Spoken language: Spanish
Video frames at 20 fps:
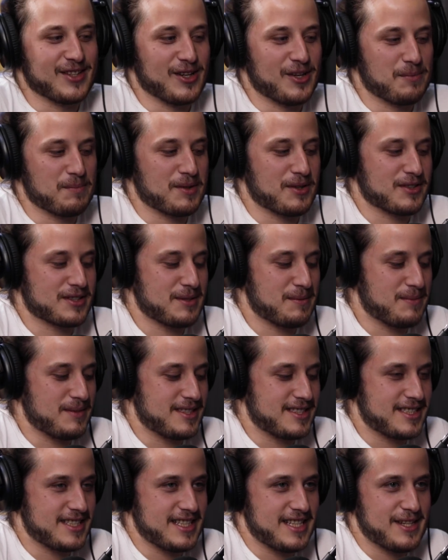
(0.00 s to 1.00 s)
No, pero sí,
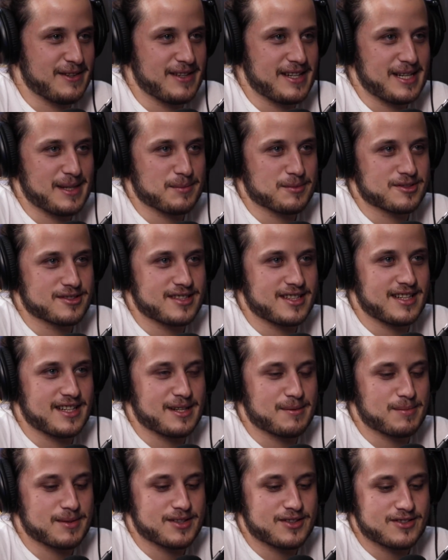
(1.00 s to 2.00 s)
deberíamos
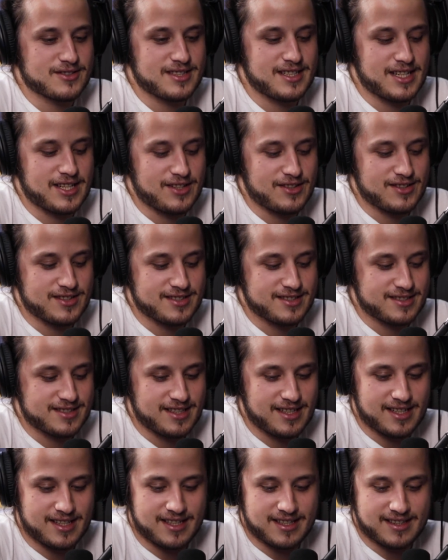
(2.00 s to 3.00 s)
tener patrocinadores,
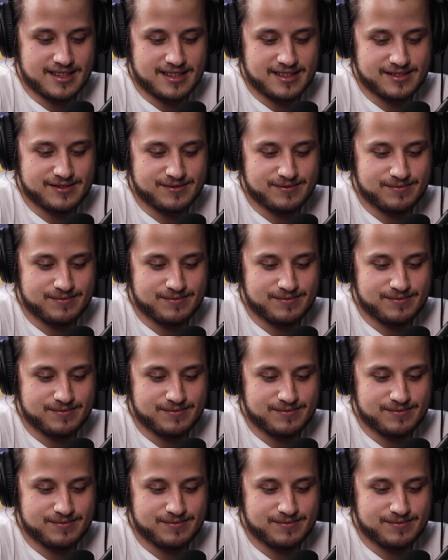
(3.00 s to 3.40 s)
la neta.